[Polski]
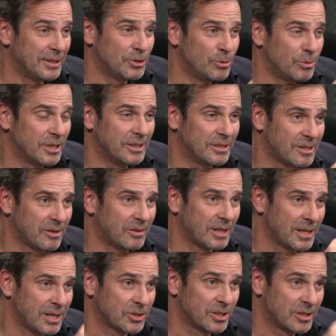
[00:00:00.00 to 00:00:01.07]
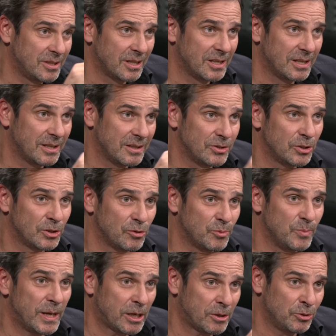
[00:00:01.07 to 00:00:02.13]
Ale z drugiej strony każdy z tych
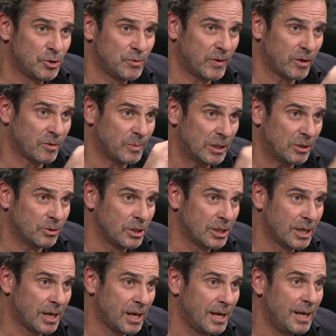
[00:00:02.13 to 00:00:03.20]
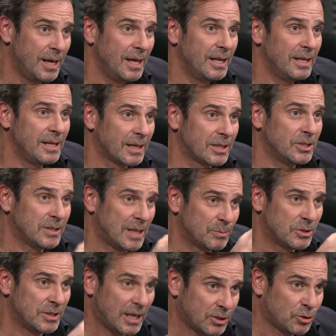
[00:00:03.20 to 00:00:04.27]
języków ma jakąś swoją melodykę i jakiś
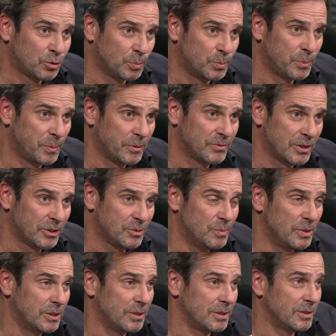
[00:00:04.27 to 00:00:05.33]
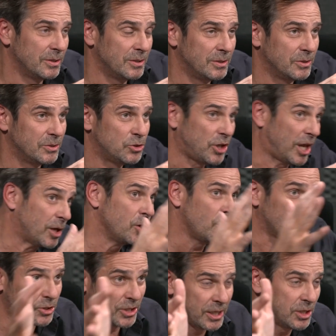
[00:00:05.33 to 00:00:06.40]
tam zasób, powiedzmy, y,
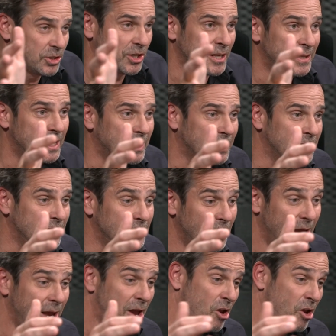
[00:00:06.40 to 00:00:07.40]
czegoś, jakiejś energii,